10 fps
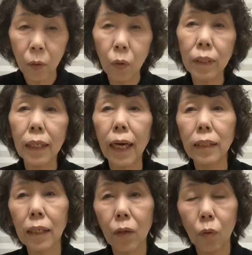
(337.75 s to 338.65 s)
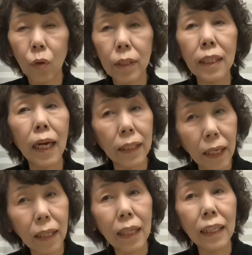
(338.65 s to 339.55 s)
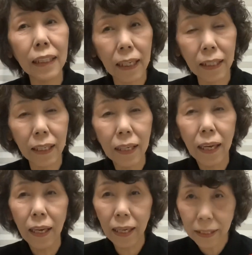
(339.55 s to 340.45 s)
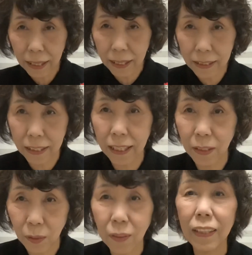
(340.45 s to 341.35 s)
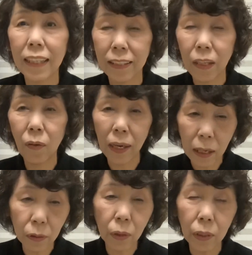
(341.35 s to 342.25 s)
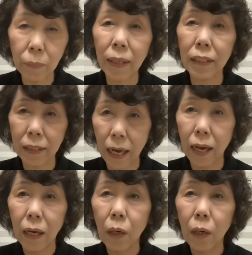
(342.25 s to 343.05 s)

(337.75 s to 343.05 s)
お家帰ったら腰がね、何気に変な感じがするんですね。笑うと言いますか。